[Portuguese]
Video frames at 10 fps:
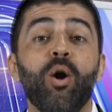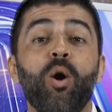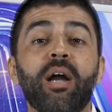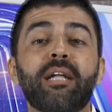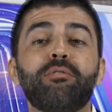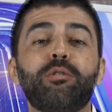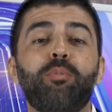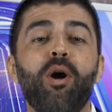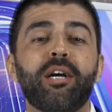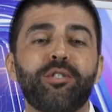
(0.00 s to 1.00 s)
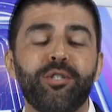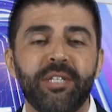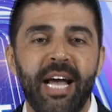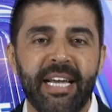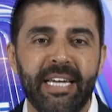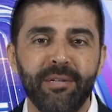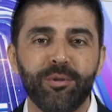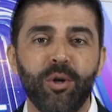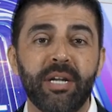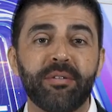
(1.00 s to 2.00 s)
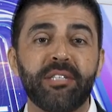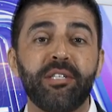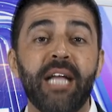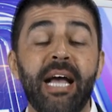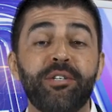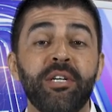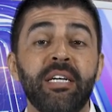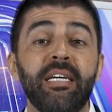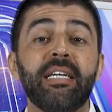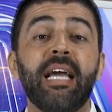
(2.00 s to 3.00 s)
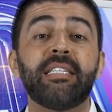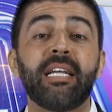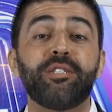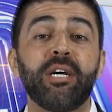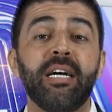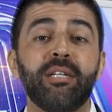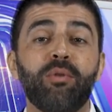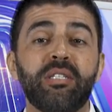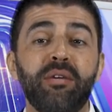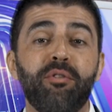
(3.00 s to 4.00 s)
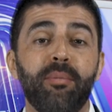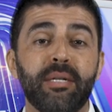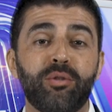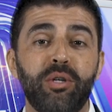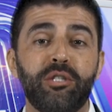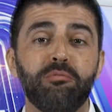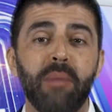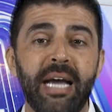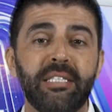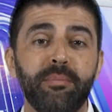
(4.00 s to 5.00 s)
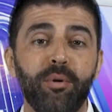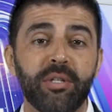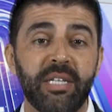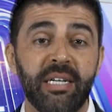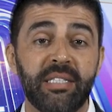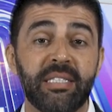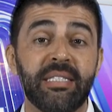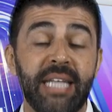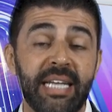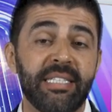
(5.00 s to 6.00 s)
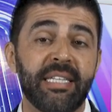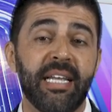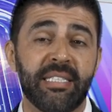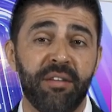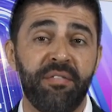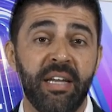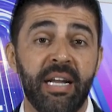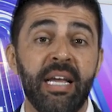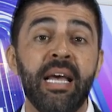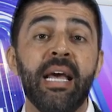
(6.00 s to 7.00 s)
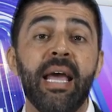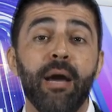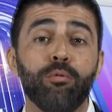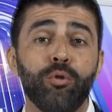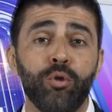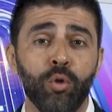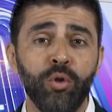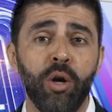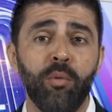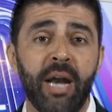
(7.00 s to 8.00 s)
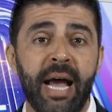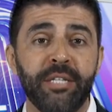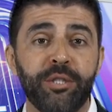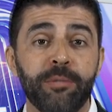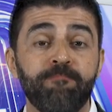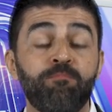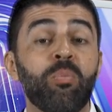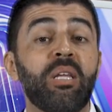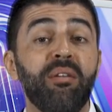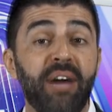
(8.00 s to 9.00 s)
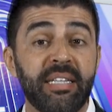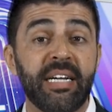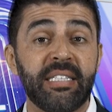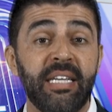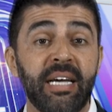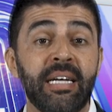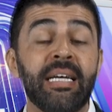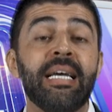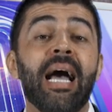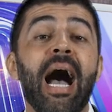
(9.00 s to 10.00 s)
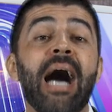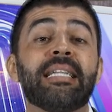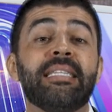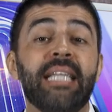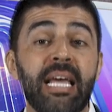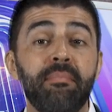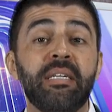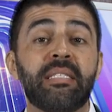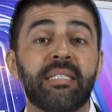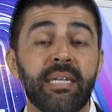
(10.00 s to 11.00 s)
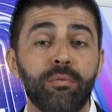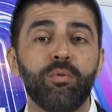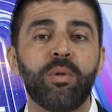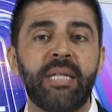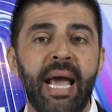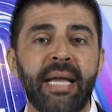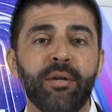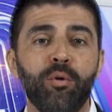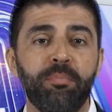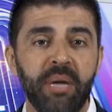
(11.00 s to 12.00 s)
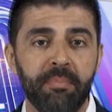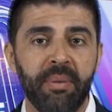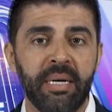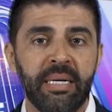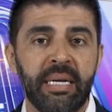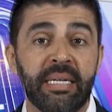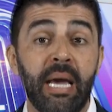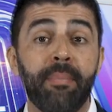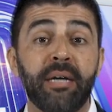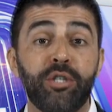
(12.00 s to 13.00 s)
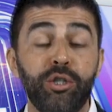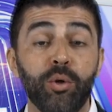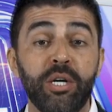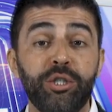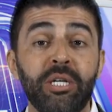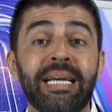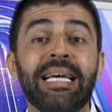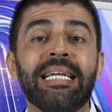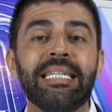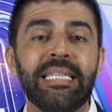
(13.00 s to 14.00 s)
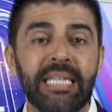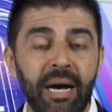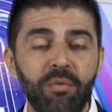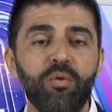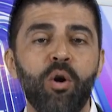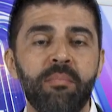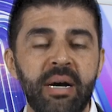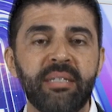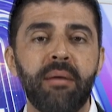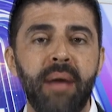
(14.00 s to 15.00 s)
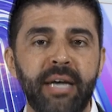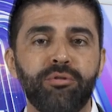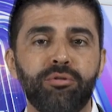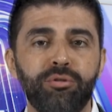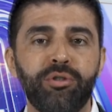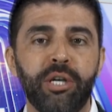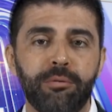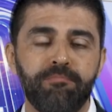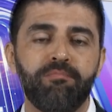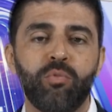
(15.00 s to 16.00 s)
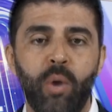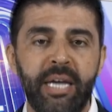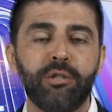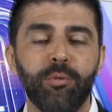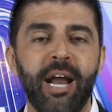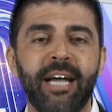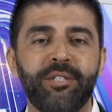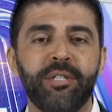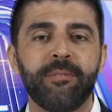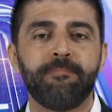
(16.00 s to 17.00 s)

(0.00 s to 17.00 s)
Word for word: Hora do esporte, aqui no Jornal da Cidade. E quem está chegando com as informações mais importantes desta terça-feira é o Júnior Murad, que vai trazer a demissão do técnico Pipa, que a partir de hoje não comanda mais o Cruzeiro. Não é isso, Murad?